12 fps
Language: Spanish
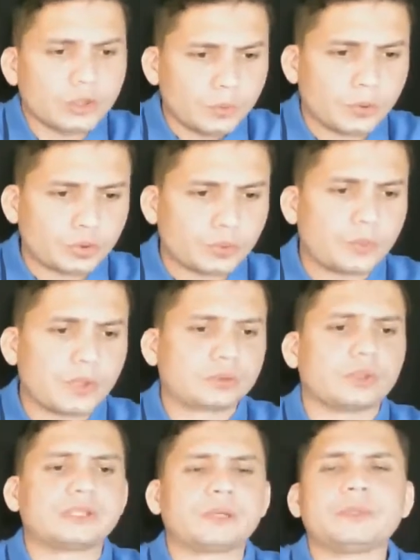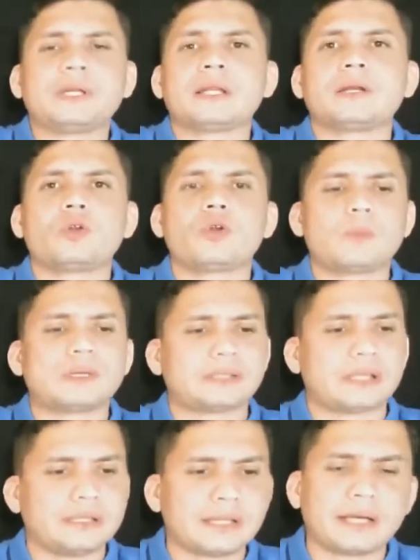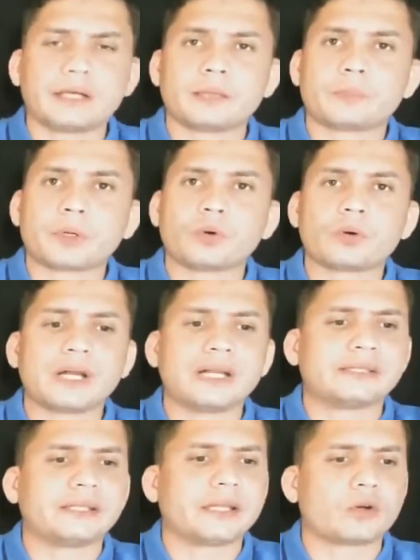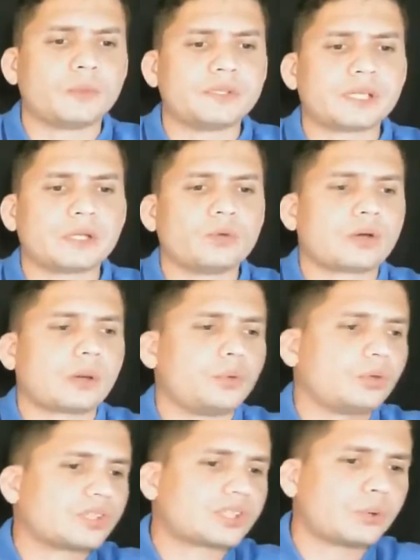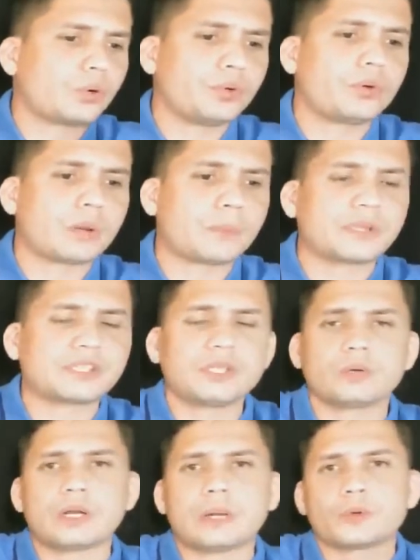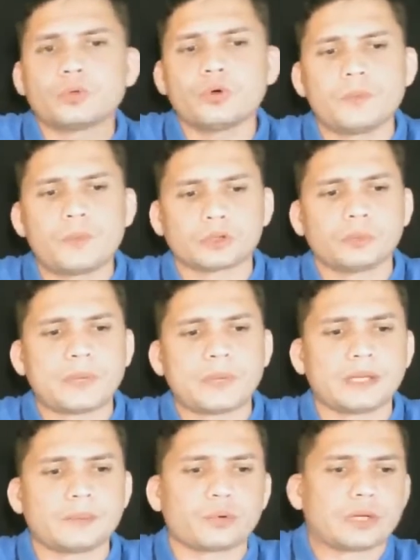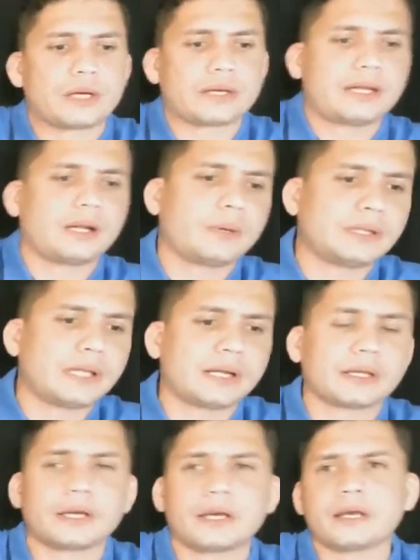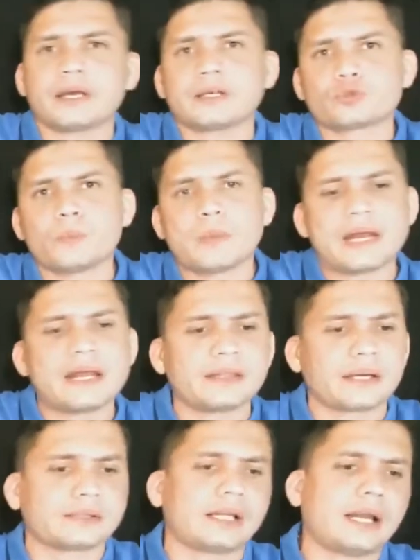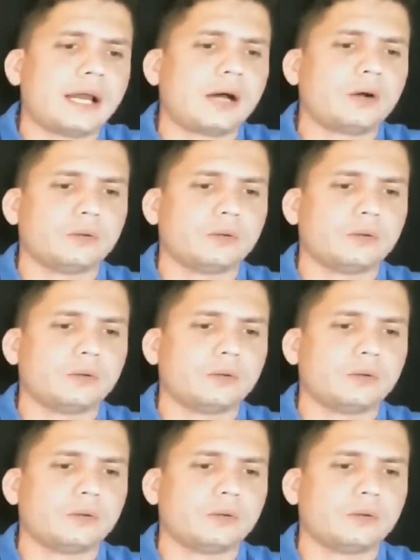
por supuesto, determinadas normas sanitarias, pero no que le estén decomisando un camión de cebolla a un campesino que la produce en Puerto Padre porque la quiere vender en, Jesús Menéndez, que está al lado.